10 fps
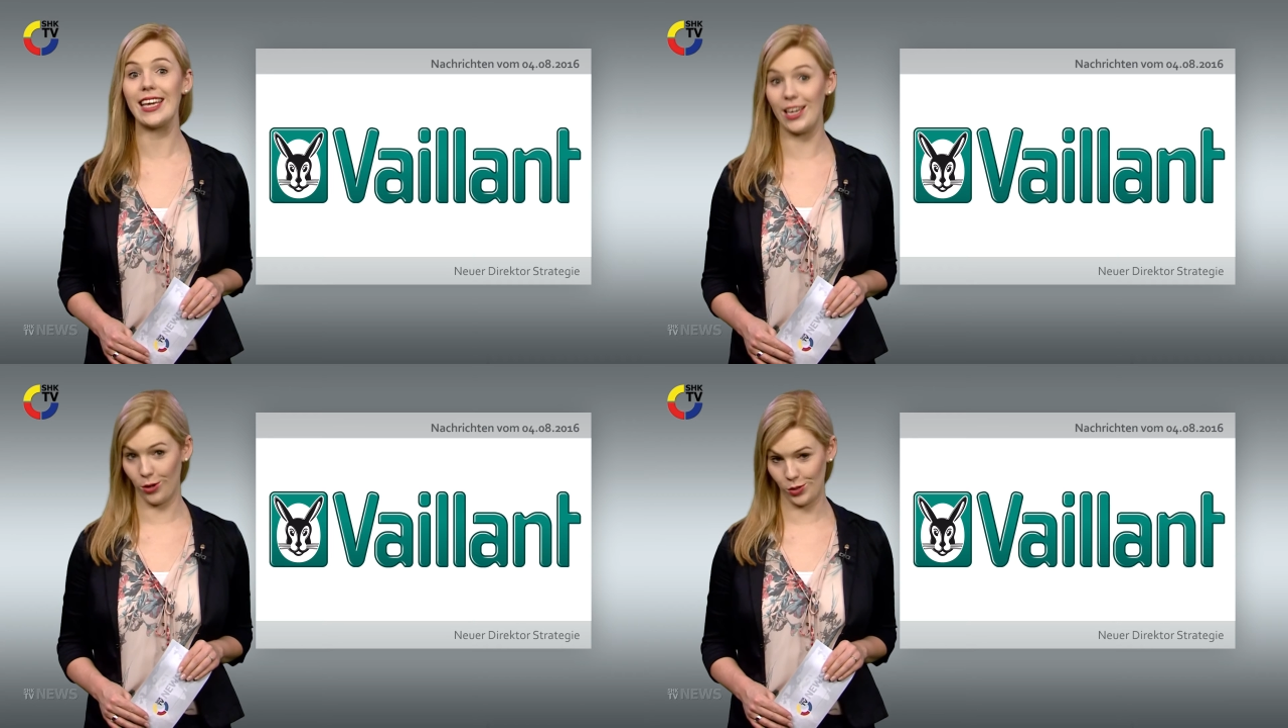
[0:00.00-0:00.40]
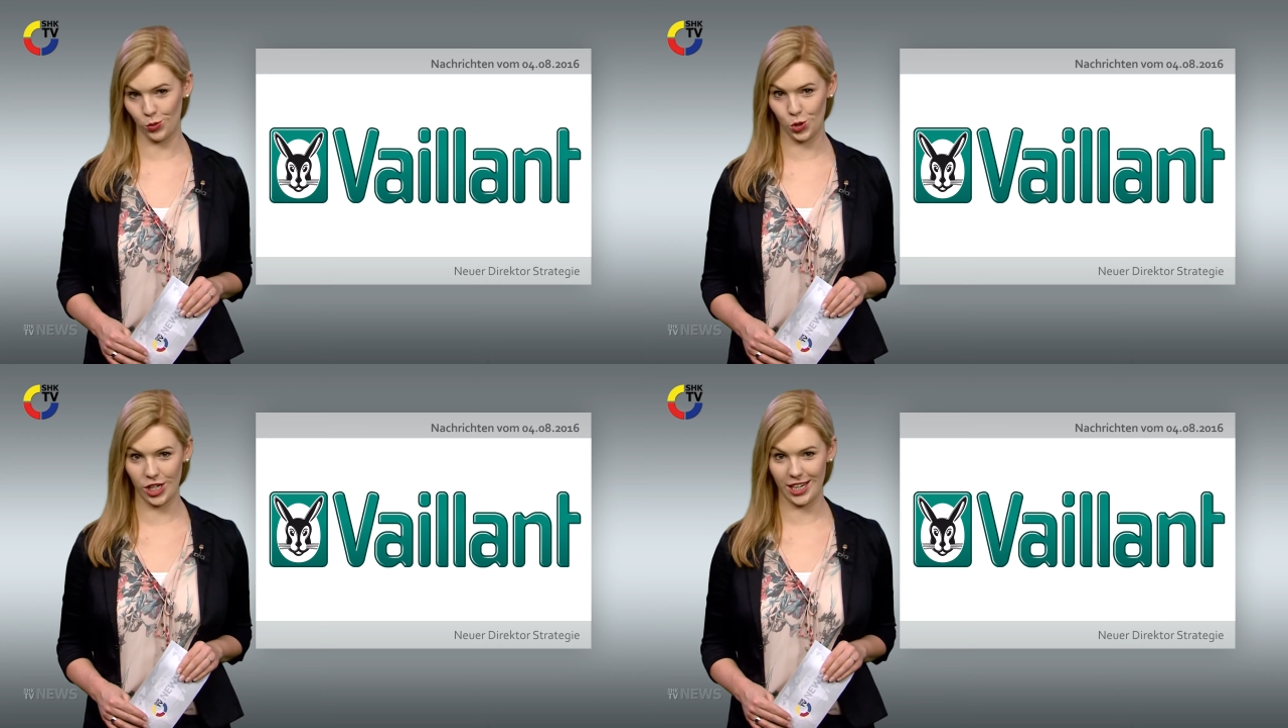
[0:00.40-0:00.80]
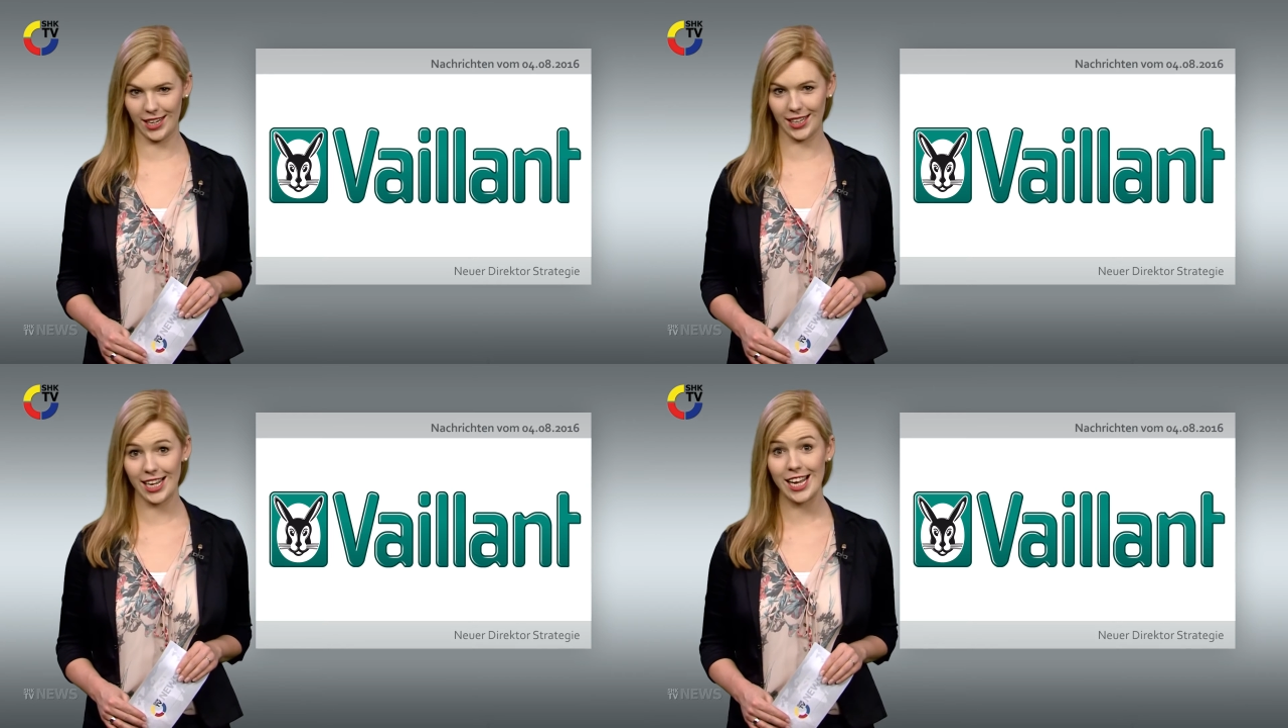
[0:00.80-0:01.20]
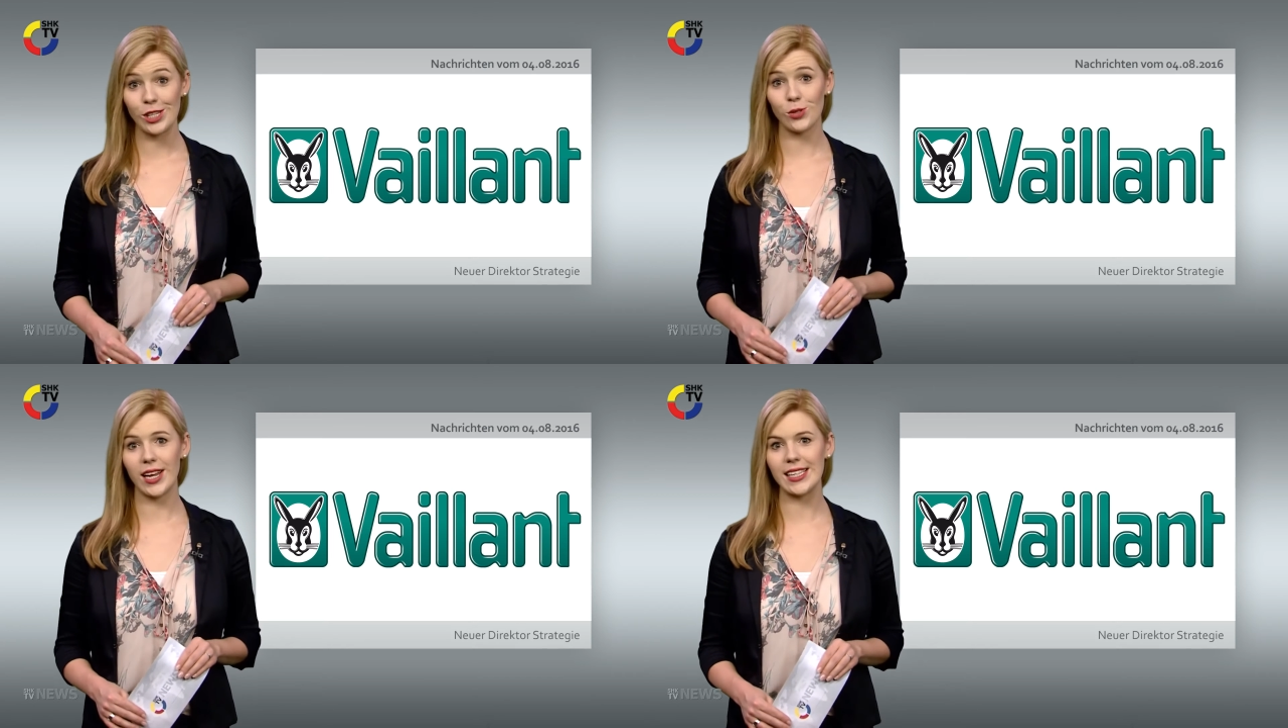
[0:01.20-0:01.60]
E.ON zuständig.
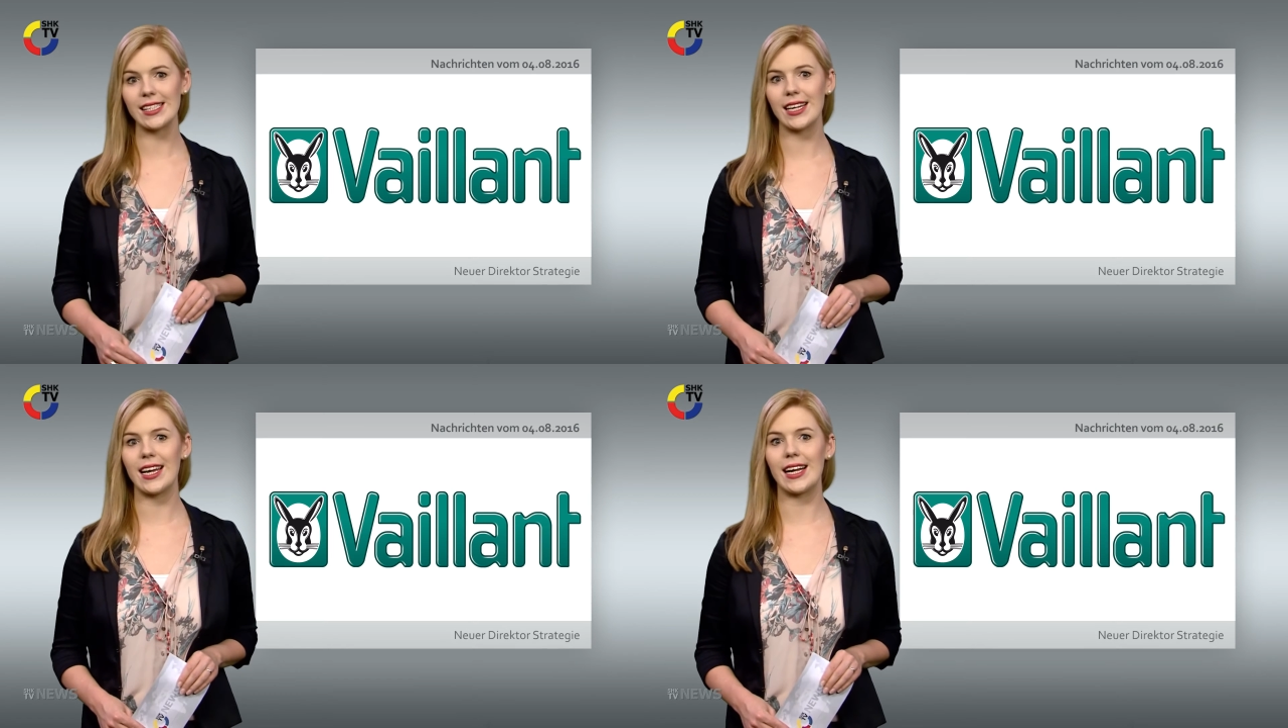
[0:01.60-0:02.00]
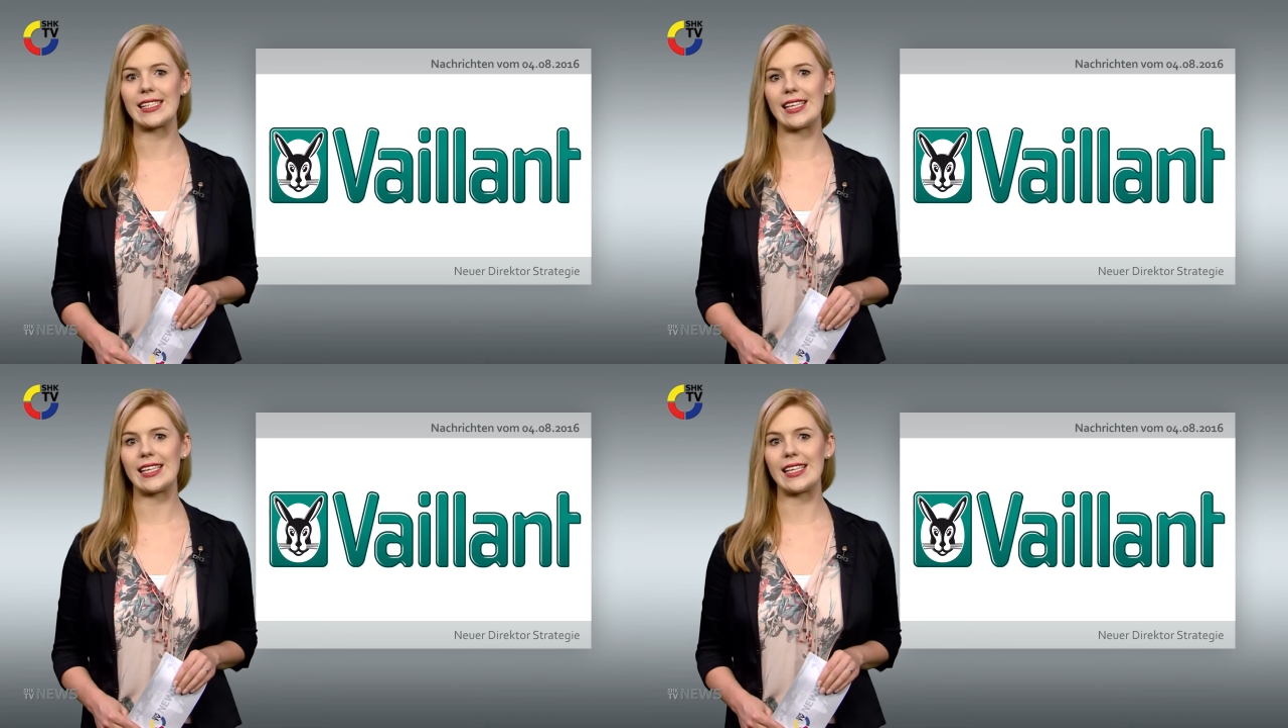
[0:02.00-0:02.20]
Zuletzt hat er als